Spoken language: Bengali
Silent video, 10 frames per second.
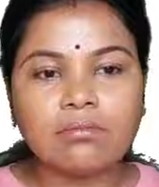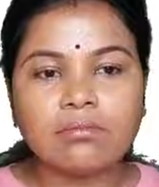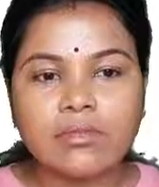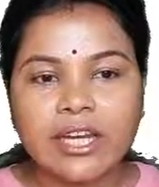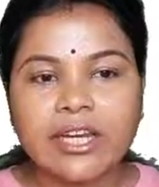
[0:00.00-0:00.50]

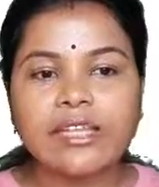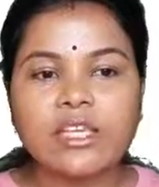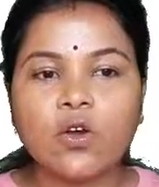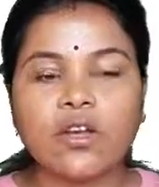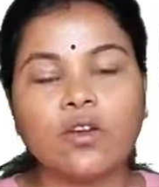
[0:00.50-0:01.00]
রেখেছি
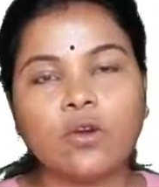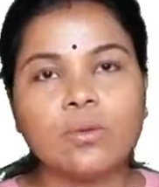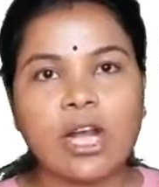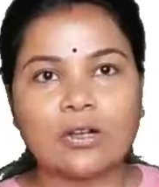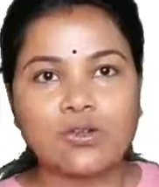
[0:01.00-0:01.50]
অনেক রকম
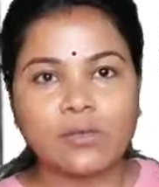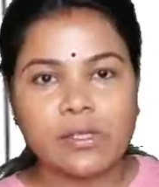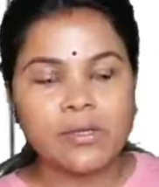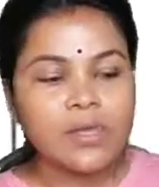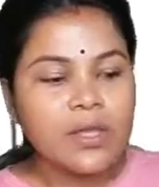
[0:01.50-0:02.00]
শাকসবজি
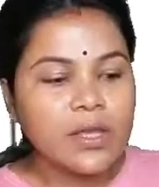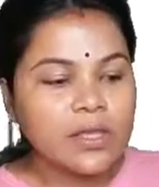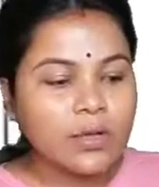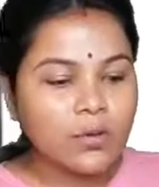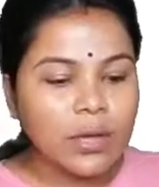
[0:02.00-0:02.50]

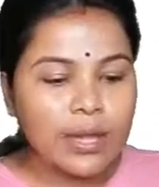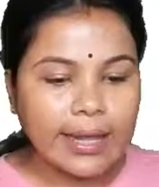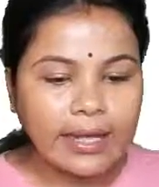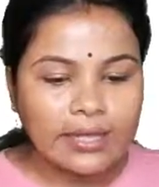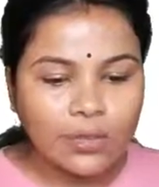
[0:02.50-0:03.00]
দেখুন
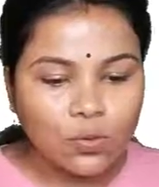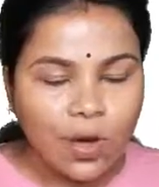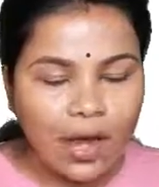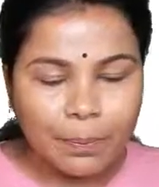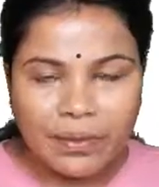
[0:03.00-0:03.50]
এইটা তো
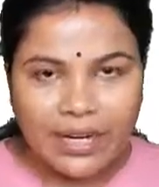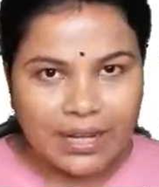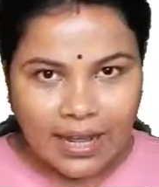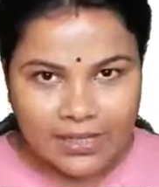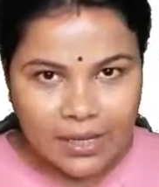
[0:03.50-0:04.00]
আপনি
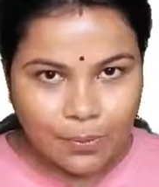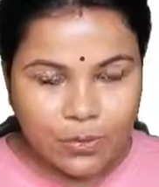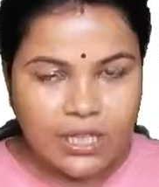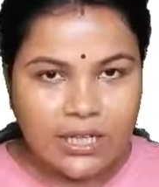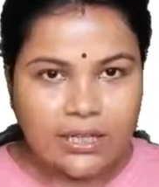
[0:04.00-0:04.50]
ক্লাসে
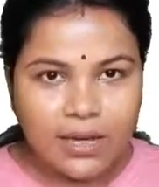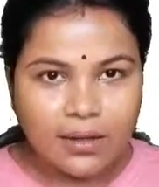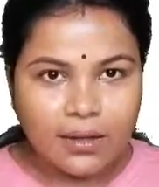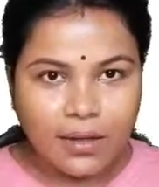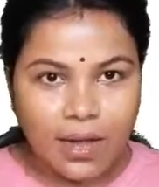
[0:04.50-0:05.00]
পড়ছেন না
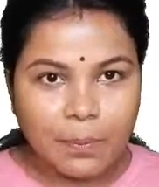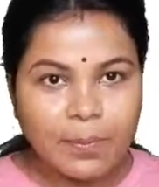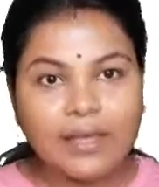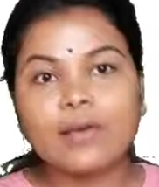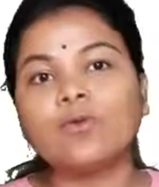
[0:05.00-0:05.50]

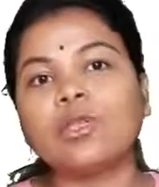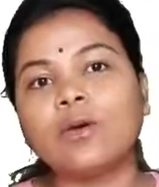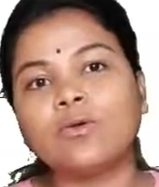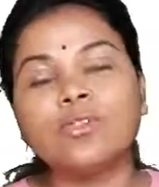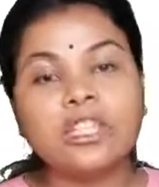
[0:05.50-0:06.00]
আপনাকে কোথাও
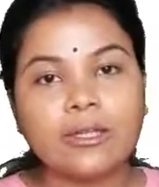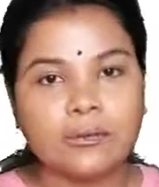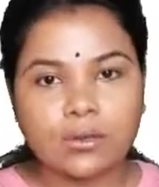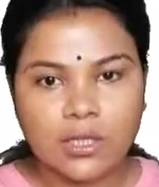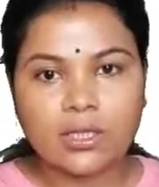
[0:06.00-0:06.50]
দিতে
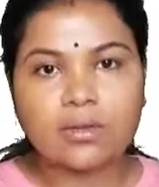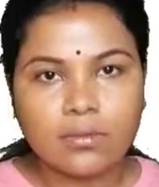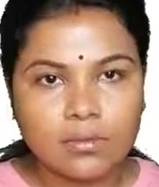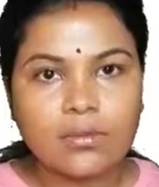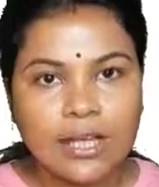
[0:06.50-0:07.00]
হচ্ছে
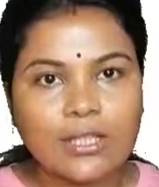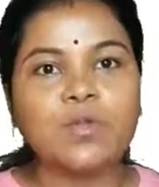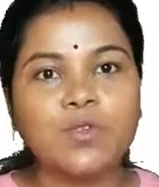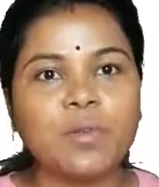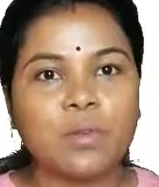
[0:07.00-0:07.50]
তার জন্য
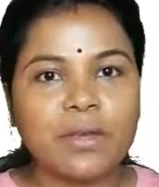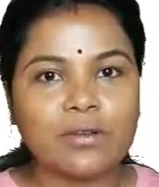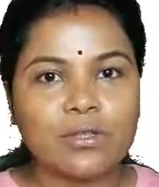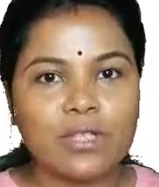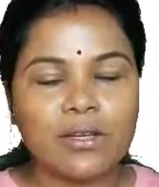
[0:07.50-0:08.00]
প্রিপেয়ার
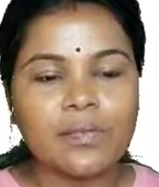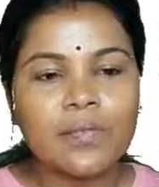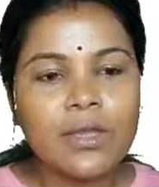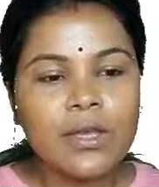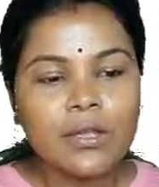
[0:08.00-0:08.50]
হচ্ছেন
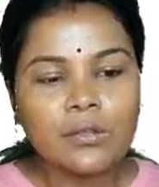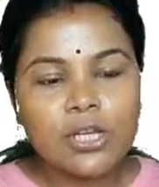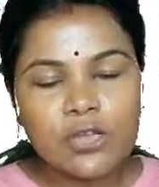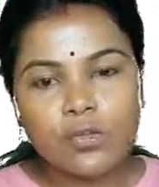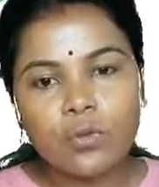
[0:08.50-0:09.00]
তো
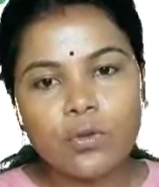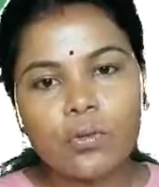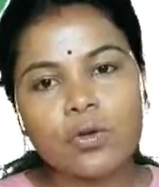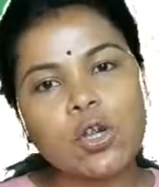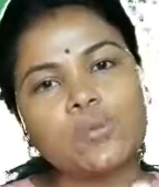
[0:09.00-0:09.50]
সেই জন্য বলবো
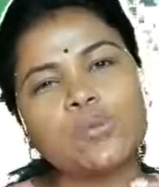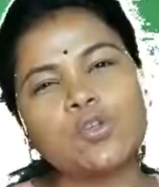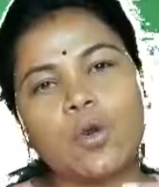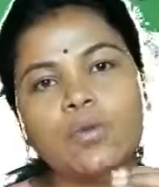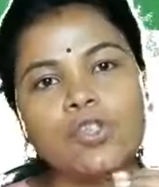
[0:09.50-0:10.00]
সবসময়
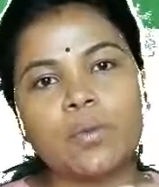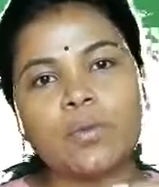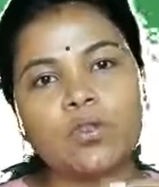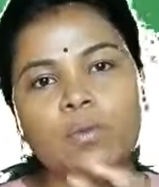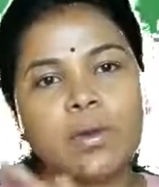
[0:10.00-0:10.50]
সহজ টপিক
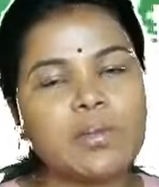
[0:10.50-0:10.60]
ধরবেন বেশি